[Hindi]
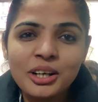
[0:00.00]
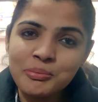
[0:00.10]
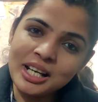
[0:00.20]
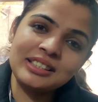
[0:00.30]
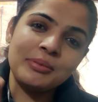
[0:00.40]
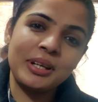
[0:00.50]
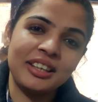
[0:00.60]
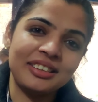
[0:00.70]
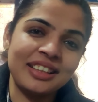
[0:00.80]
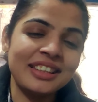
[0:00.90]
और मेरा समय
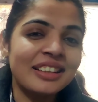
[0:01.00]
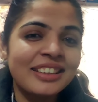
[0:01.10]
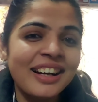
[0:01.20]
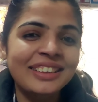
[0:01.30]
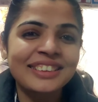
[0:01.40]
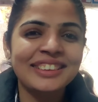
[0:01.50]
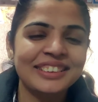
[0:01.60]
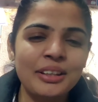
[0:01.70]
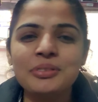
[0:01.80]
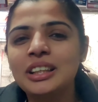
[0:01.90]
इतने तक था
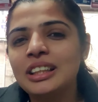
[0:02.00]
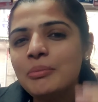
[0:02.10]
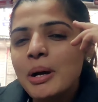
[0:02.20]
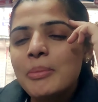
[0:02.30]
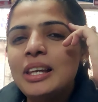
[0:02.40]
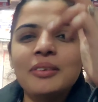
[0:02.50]
तब तक के लिए बाय बाय